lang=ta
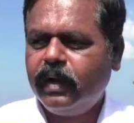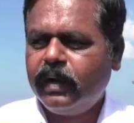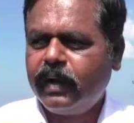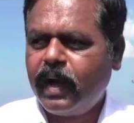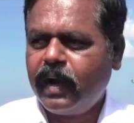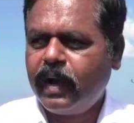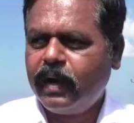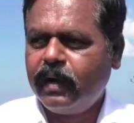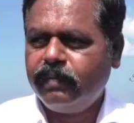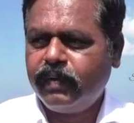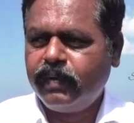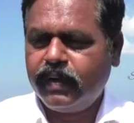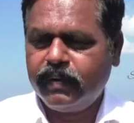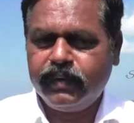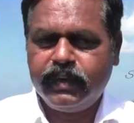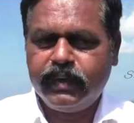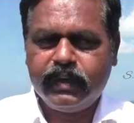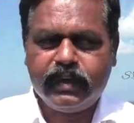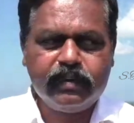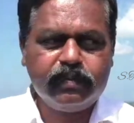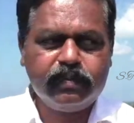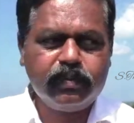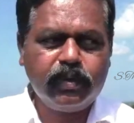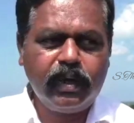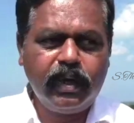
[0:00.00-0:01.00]
நாங்கள்
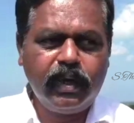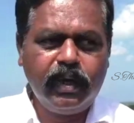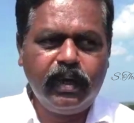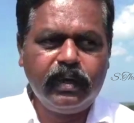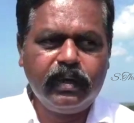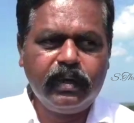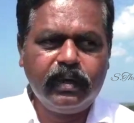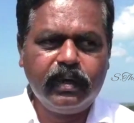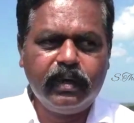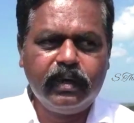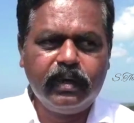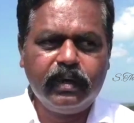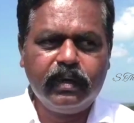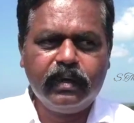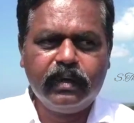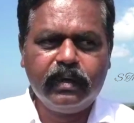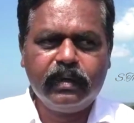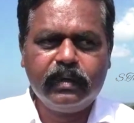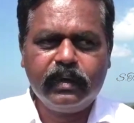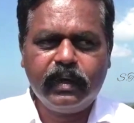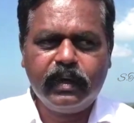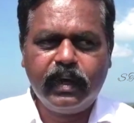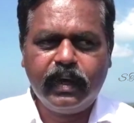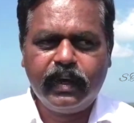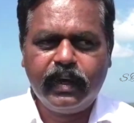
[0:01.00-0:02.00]
வருவதற்கு முதலே இங்கே
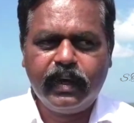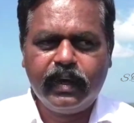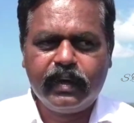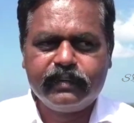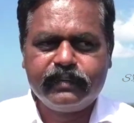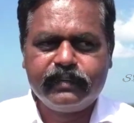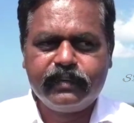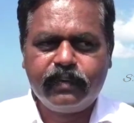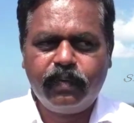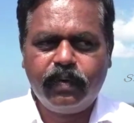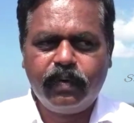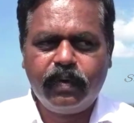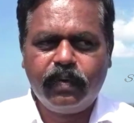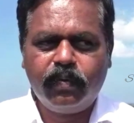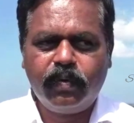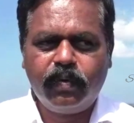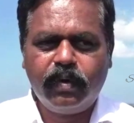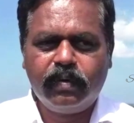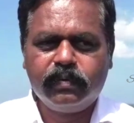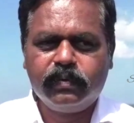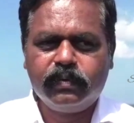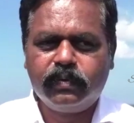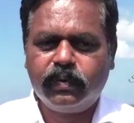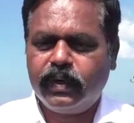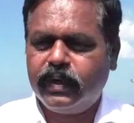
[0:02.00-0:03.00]
இலங்கை அரசனுடைய
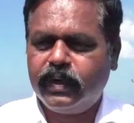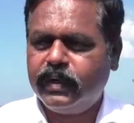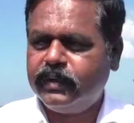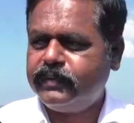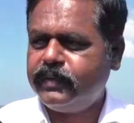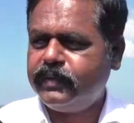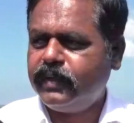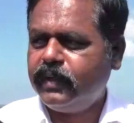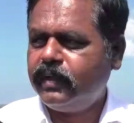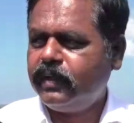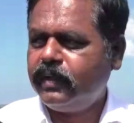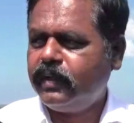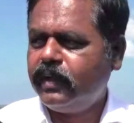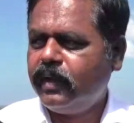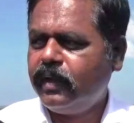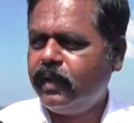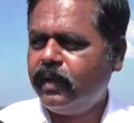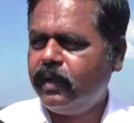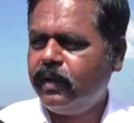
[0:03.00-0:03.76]
உளவுத்துறையைச் சேர்ந்த